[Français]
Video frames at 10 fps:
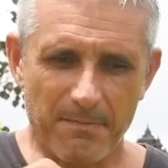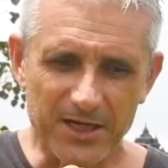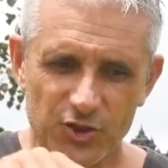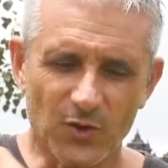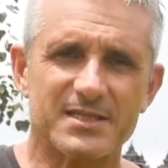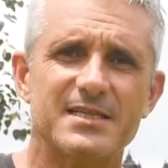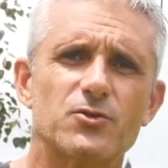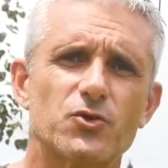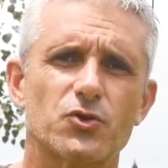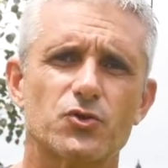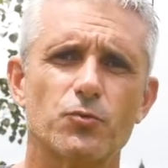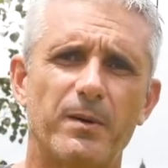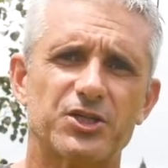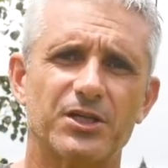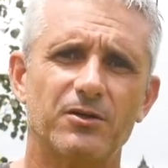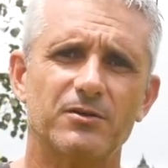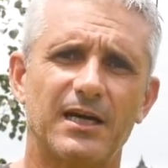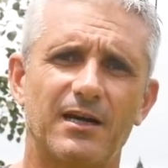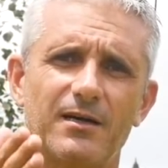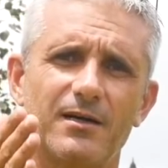Marchons ainsi sur ce stupa géant,
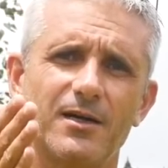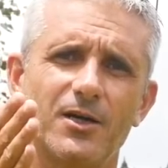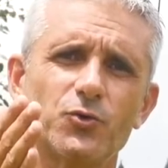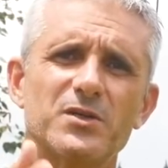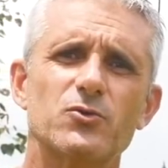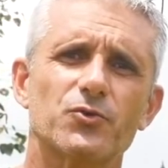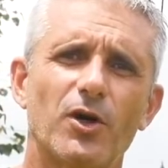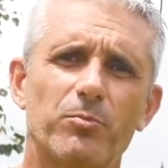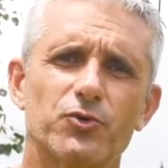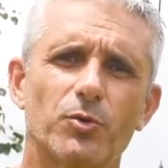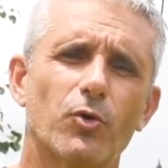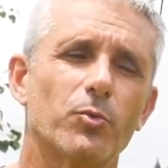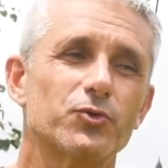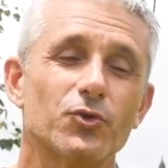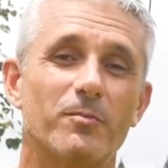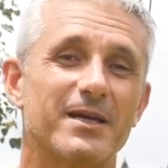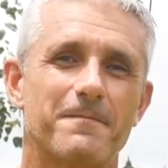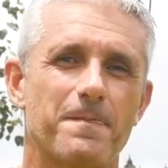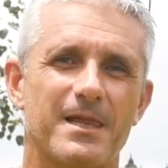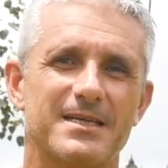car nous disons temple de Borobudur, mais
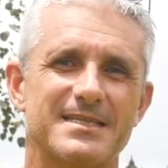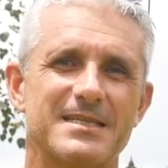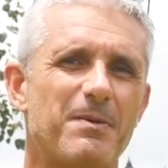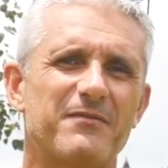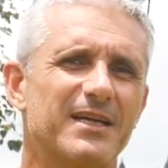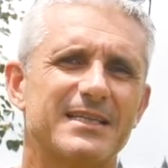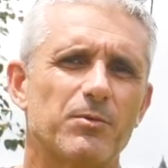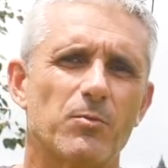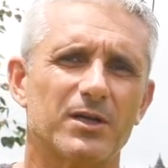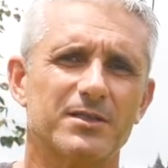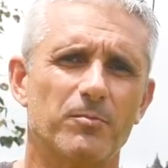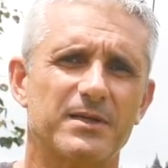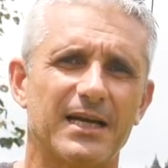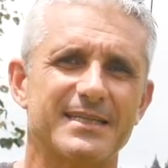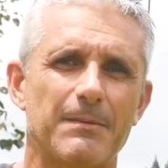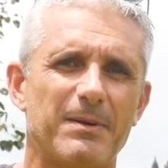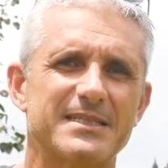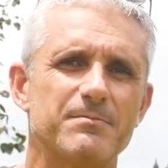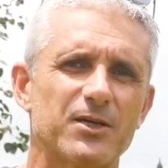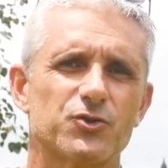ce n'est pas véritablement un temple car il n'y a pas
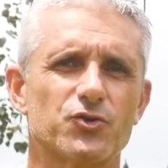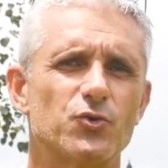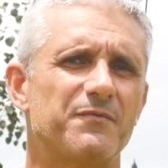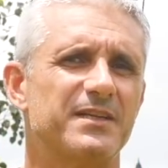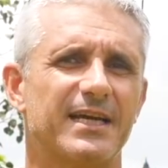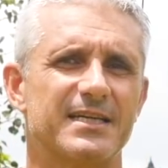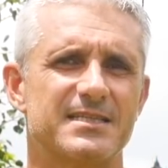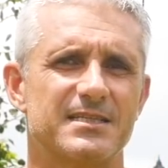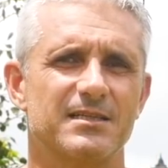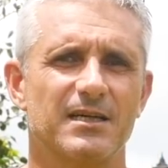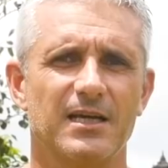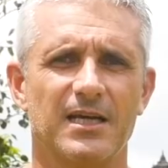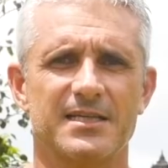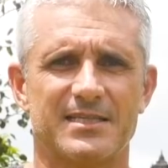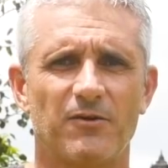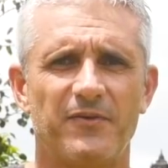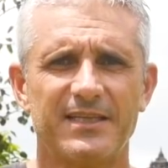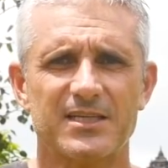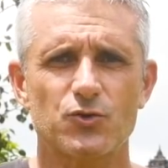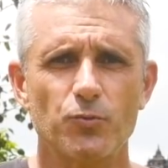d'image de Dieu à vénérer ici. C'est en
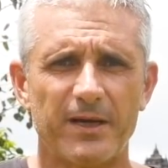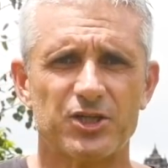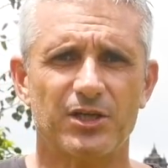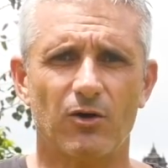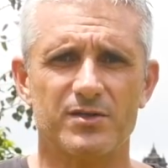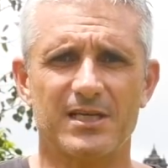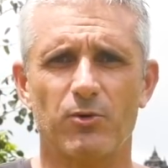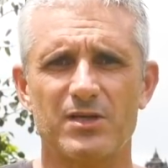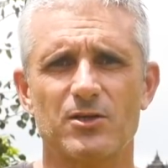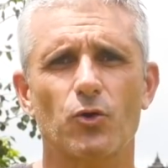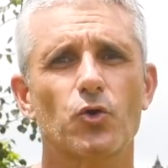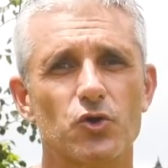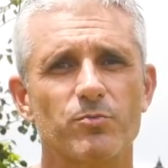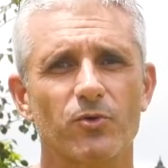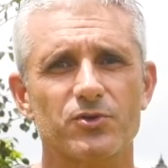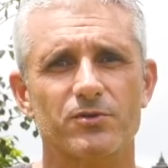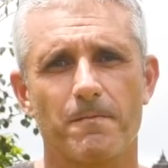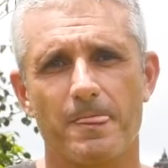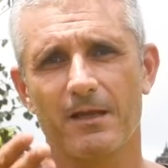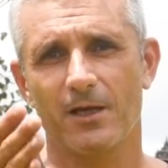fait un stupa géant symbolisant le cosmos.
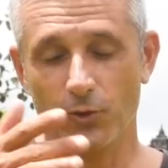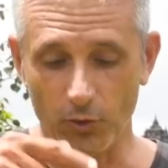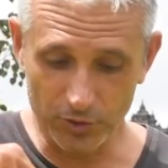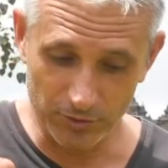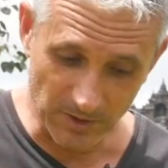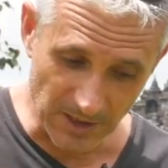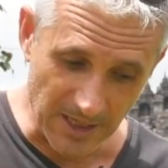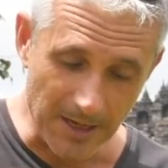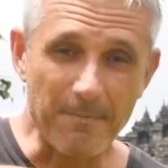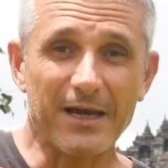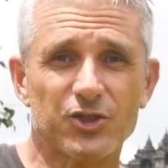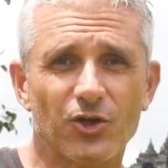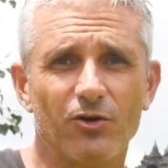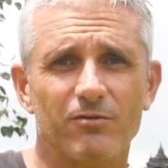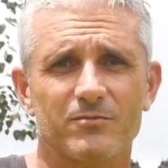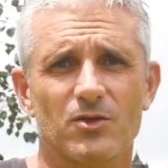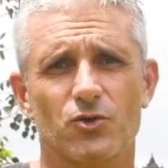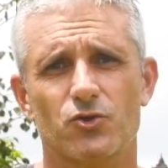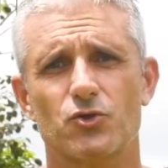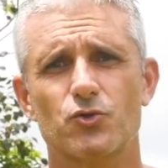Donc, marchant
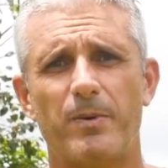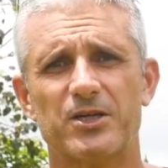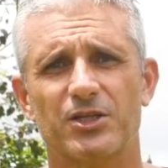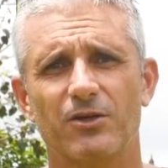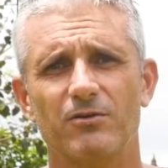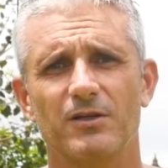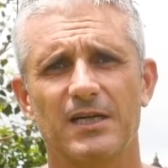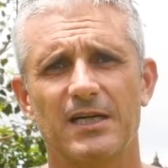sur ce stupa géant,